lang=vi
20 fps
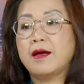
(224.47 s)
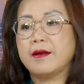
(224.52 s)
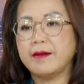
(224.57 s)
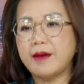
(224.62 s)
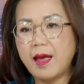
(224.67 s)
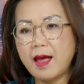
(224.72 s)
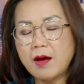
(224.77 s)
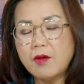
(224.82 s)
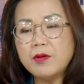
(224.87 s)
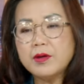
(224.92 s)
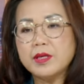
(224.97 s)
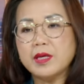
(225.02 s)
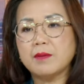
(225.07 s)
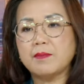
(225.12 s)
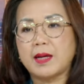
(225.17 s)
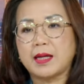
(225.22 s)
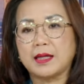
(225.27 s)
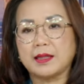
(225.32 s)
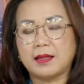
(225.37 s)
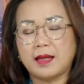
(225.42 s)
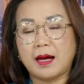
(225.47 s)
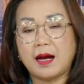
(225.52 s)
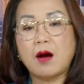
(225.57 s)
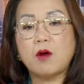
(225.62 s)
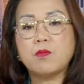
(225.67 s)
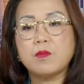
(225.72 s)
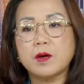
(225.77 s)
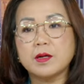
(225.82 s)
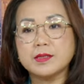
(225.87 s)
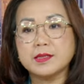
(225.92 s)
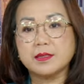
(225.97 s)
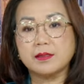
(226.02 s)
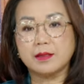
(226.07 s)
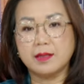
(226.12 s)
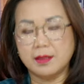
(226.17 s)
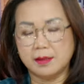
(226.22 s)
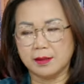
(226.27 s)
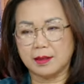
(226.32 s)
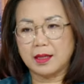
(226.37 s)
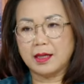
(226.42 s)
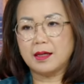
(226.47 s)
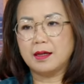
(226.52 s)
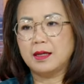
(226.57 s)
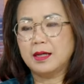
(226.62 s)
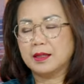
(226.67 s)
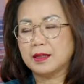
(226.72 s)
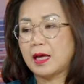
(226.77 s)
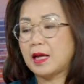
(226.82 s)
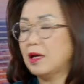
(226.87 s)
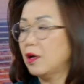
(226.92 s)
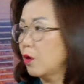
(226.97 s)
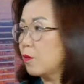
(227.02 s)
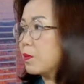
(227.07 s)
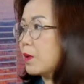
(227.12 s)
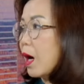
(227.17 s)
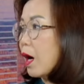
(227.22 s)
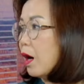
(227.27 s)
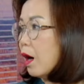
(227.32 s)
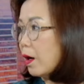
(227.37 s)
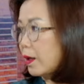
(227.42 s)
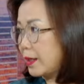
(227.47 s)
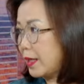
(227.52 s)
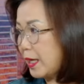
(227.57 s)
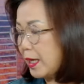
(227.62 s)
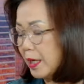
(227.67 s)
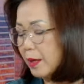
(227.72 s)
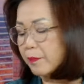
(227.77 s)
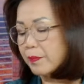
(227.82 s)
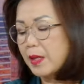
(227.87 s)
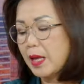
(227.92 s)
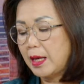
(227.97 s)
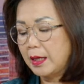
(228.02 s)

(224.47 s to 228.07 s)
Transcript: Nếu như mà người ta không có sửa được á thì lúc đó họ kiện.